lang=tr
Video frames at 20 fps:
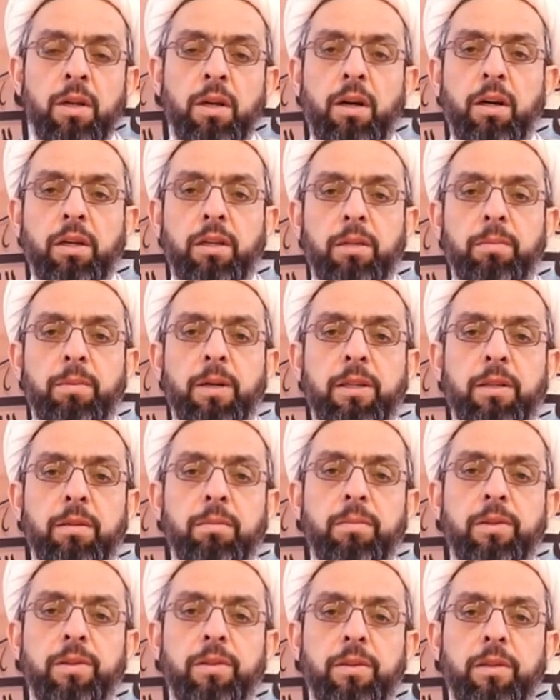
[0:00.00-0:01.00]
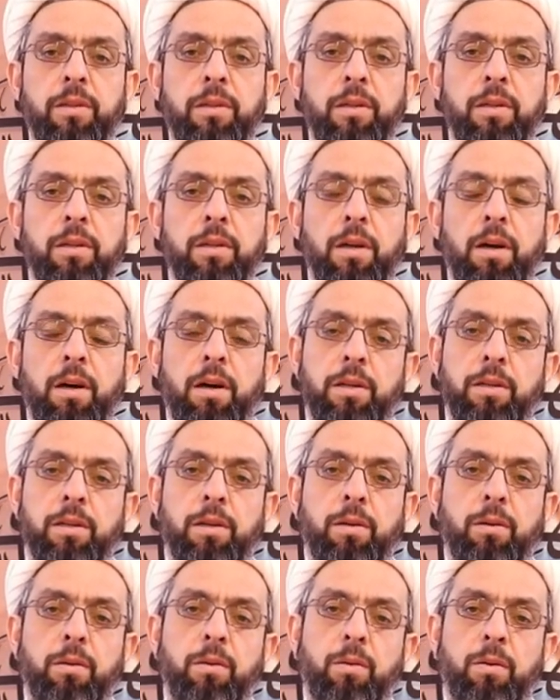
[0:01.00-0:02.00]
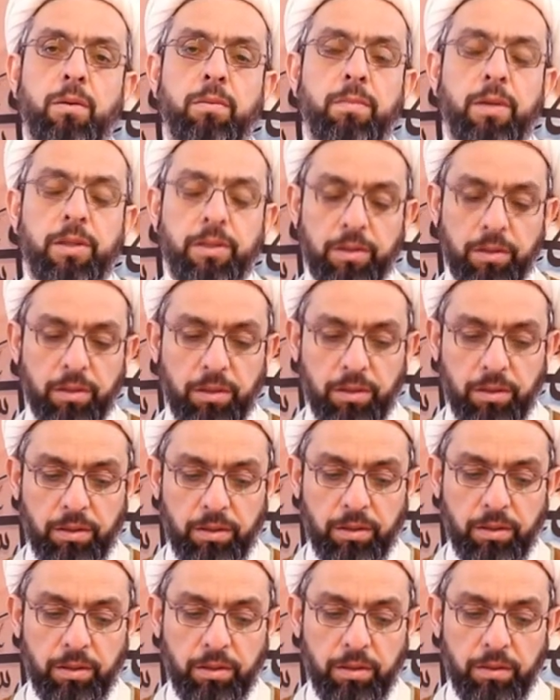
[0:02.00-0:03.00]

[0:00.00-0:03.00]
Akıbetimizin hayırlı olmasıdır.